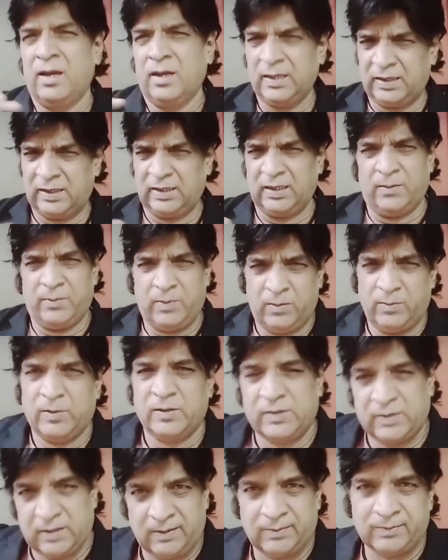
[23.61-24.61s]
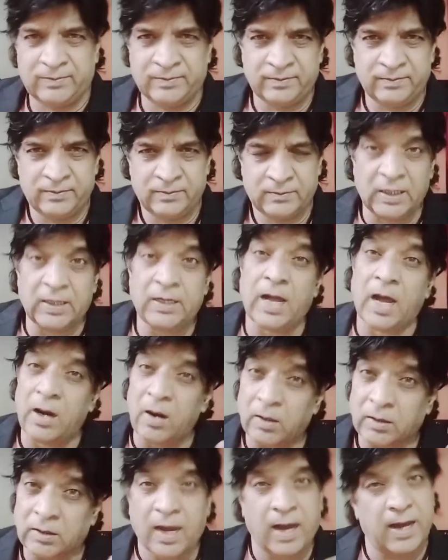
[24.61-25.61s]
किसी के भी मुंह से ये
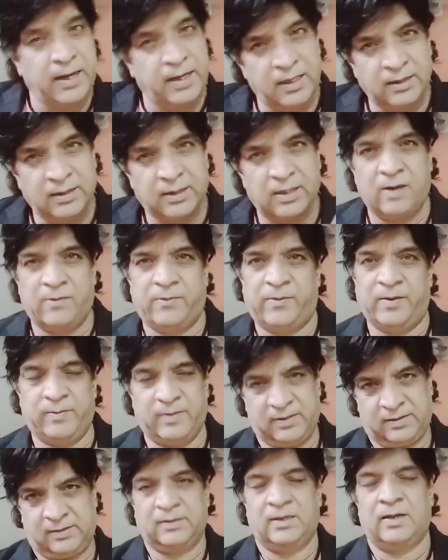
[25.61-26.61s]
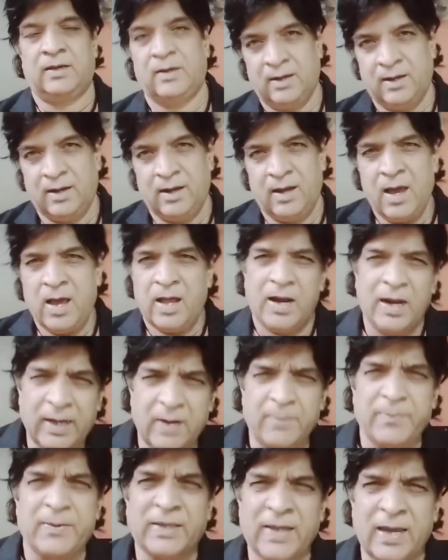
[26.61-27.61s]
डायलॉग था ही इतना फेमस
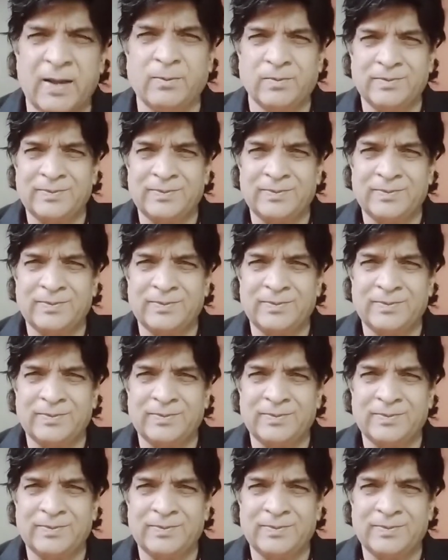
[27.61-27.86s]
लेकिन पता है